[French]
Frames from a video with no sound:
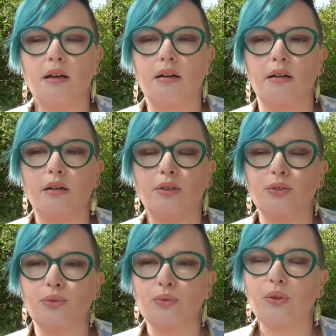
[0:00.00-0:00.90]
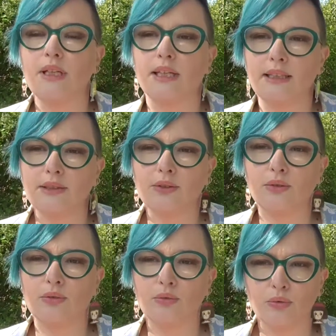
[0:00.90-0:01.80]
euh, sur les
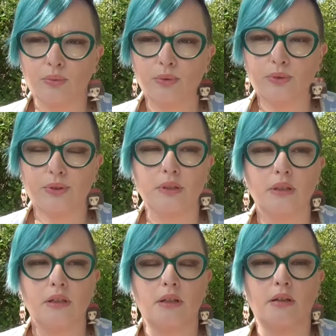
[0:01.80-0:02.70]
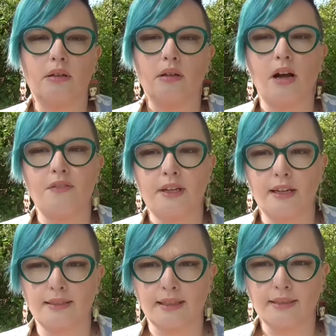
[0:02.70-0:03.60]
risques de thrombose euh,
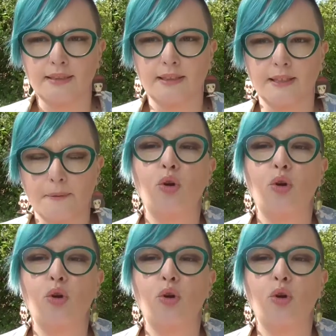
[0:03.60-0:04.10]
avec l'AstraZeneca.